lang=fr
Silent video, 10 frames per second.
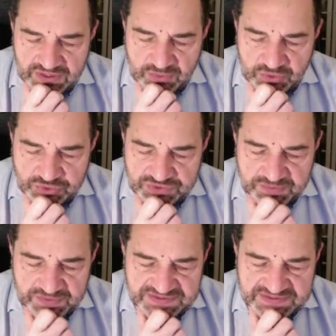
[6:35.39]
D'abord, je ne
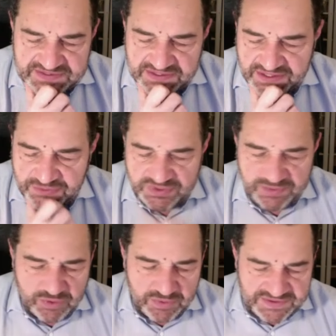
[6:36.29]
sais pas si c'est un
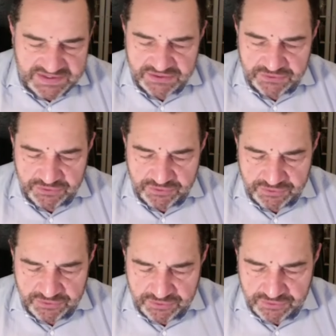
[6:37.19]
atout diplomatique
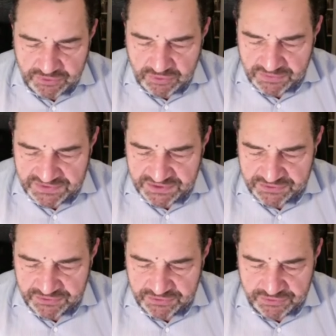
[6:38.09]
de, comment
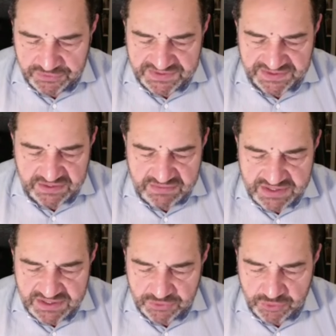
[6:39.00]
dire, d'une certaine
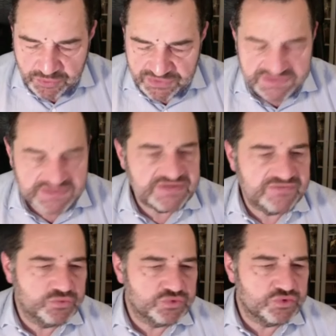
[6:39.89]
manière, de poser
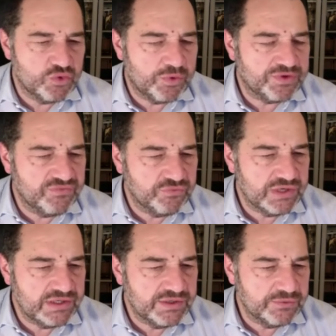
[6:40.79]
ses avions sur le
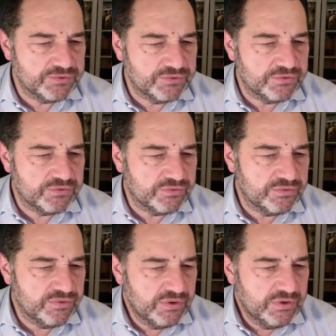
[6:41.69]
porte-avions de quelqu'un d'autre,
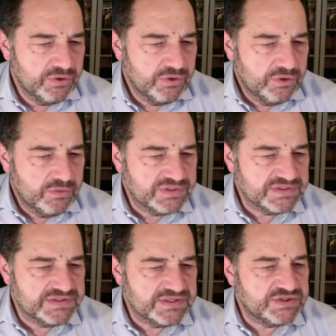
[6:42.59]
euh,
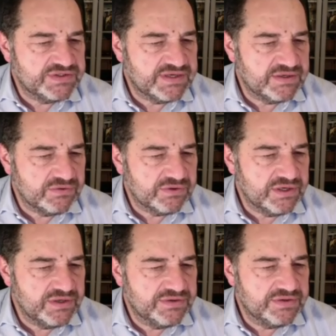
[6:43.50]
parce qu'il mm. s'agit de ça. En
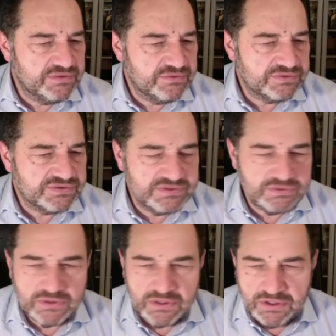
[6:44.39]
réalité, euh,
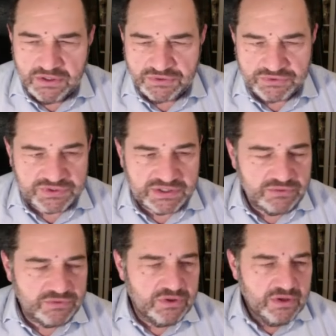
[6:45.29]
c'est ce
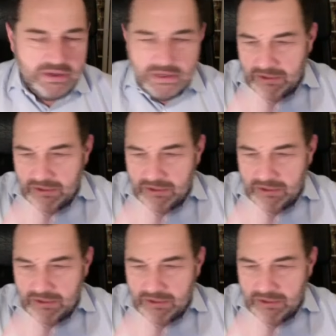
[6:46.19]
serait le